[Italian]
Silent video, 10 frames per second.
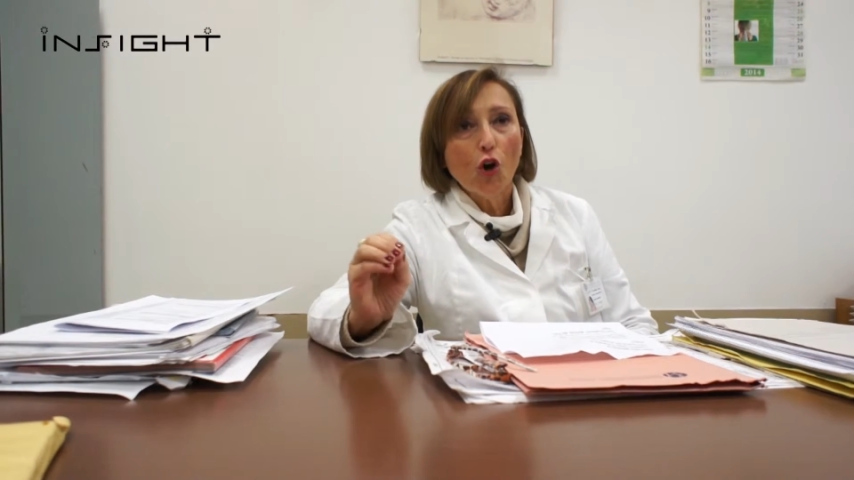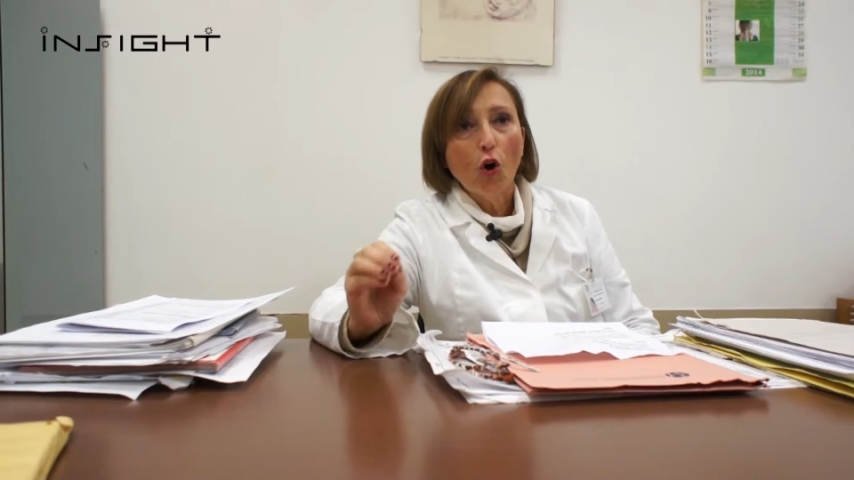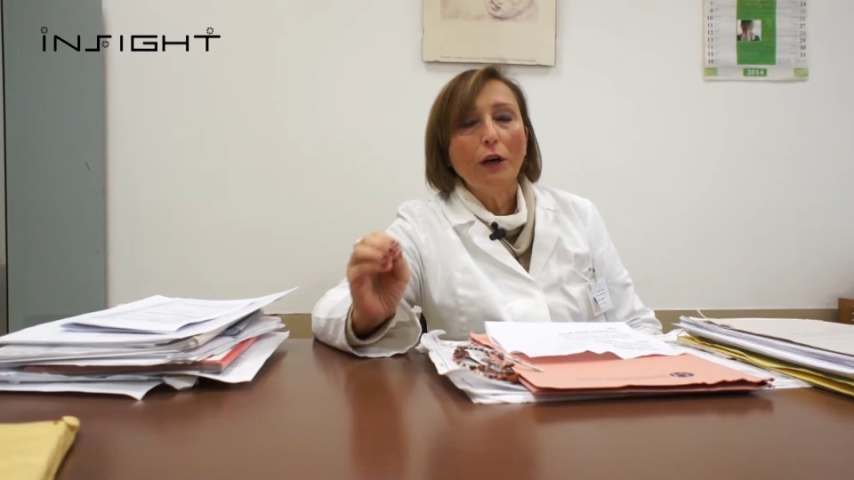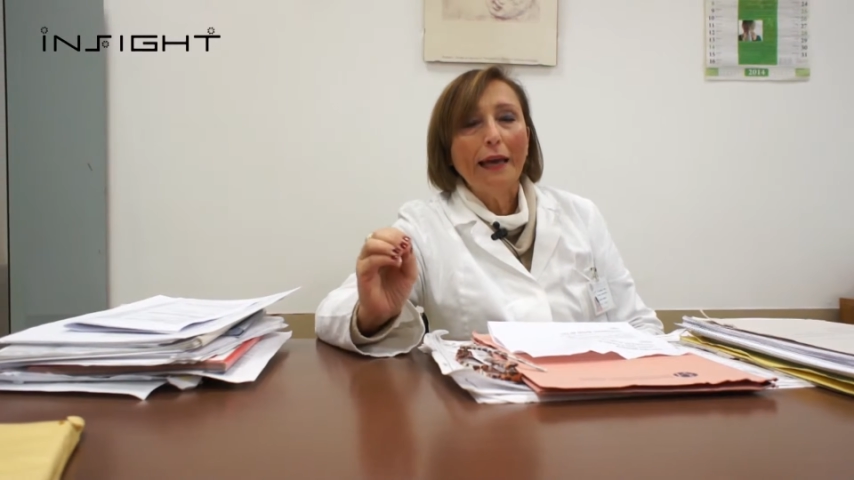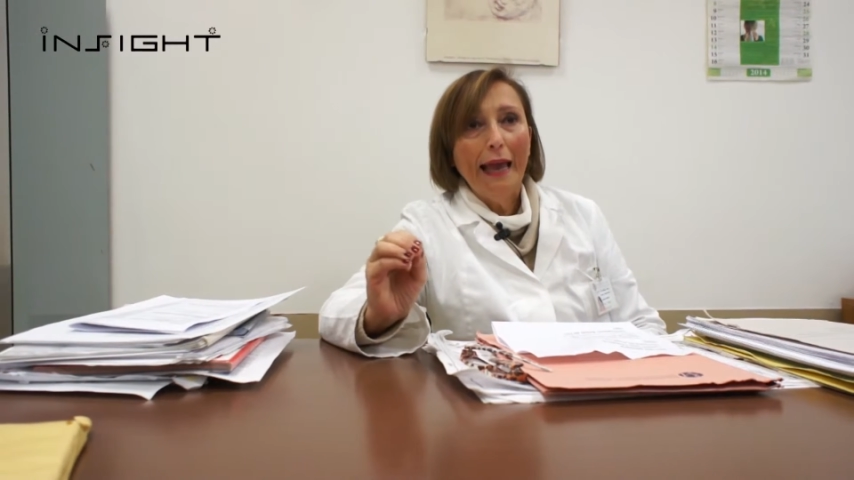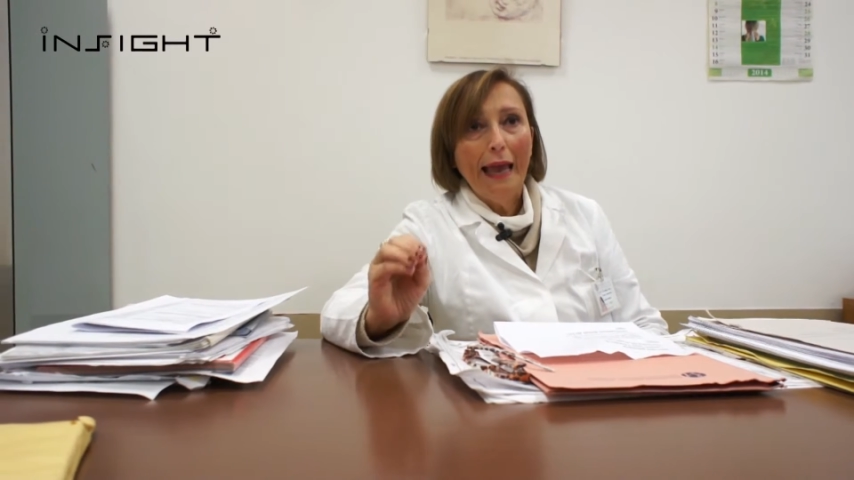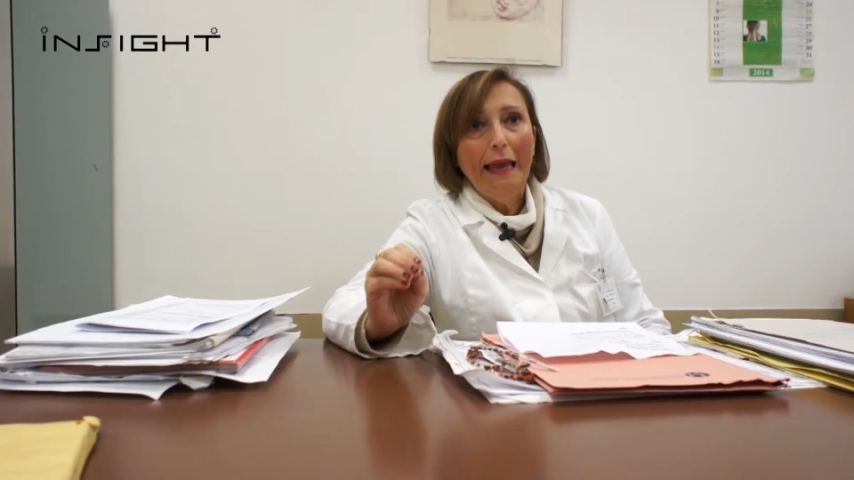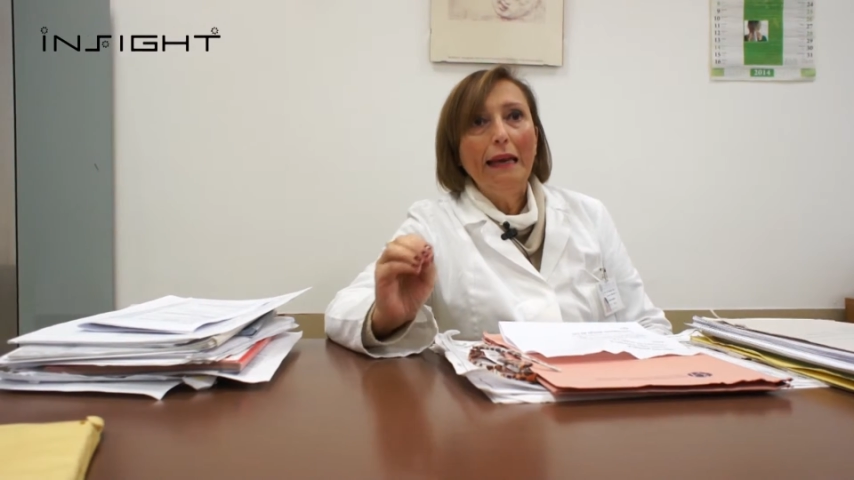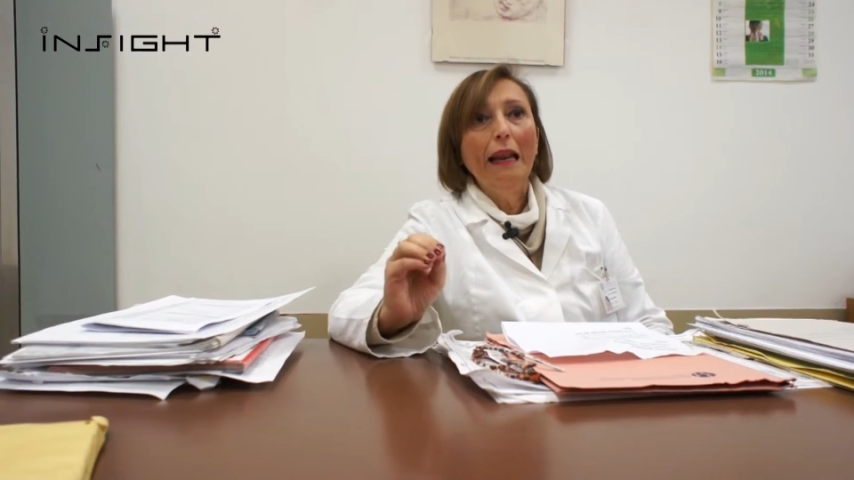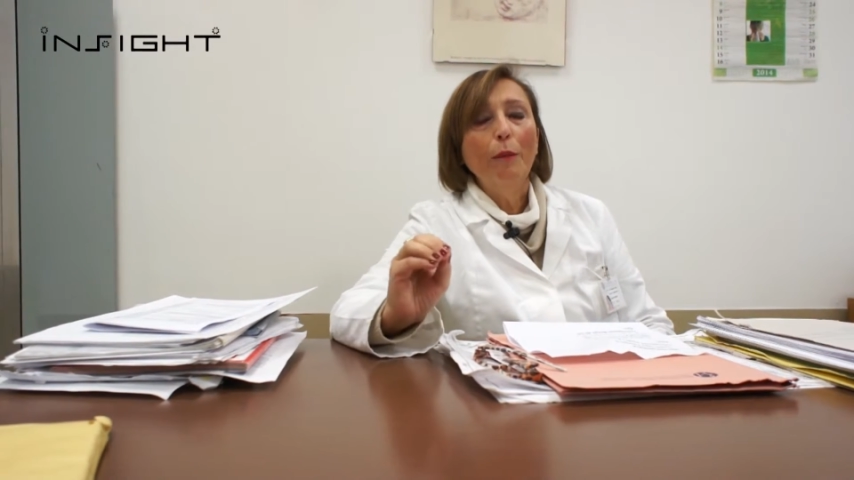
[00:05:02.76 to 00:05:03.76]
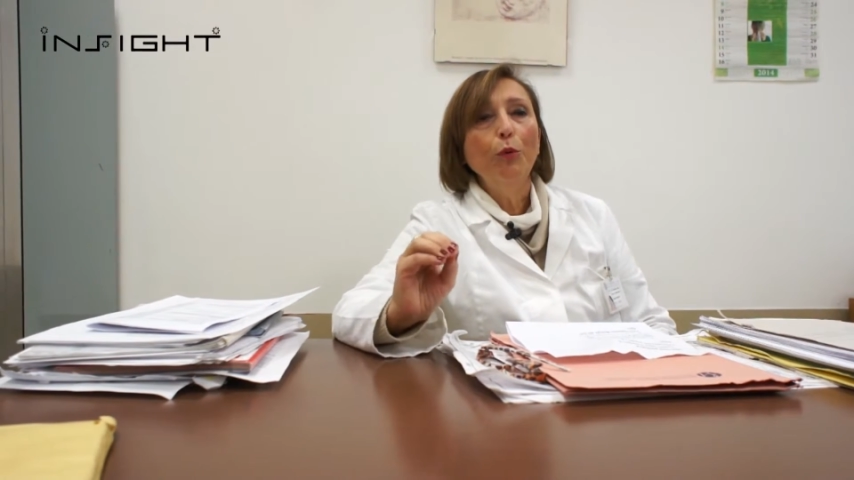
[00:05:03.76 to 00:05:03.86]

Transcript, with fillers: ciò che è la